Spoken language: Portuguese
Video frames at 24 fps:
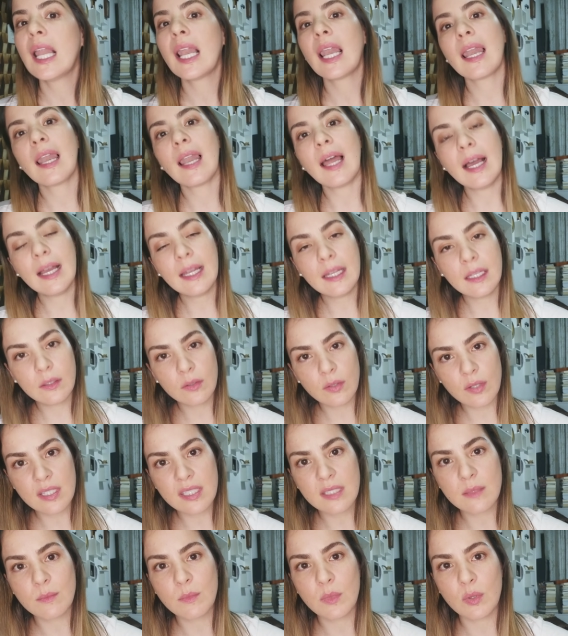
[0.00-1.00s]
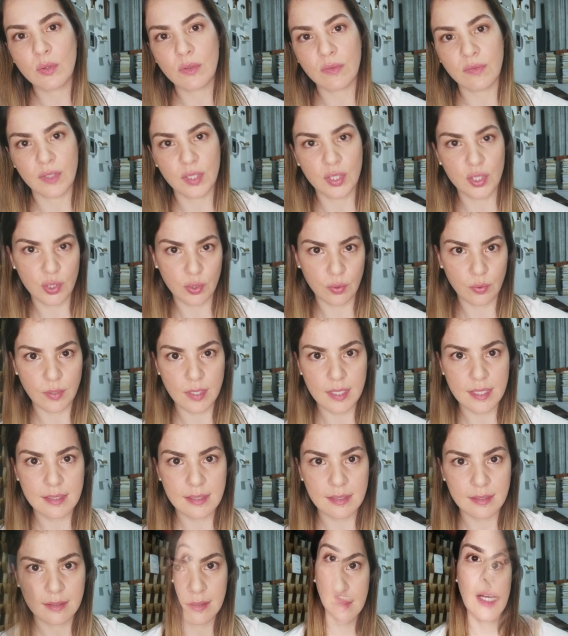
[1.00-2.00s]
lá em
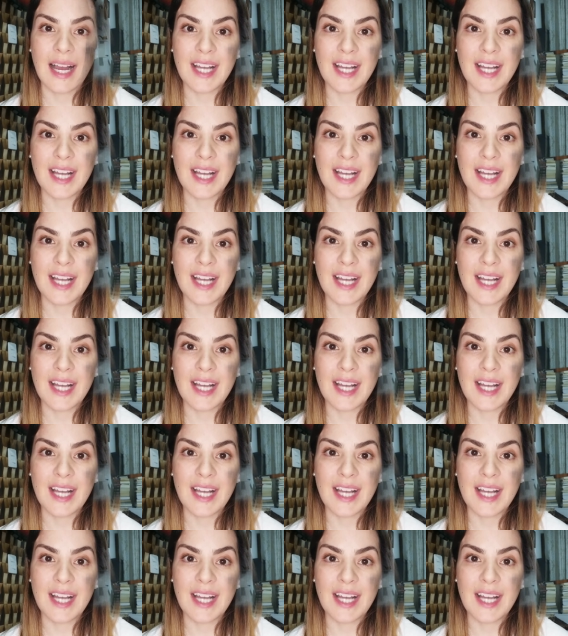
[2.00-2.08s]
2022.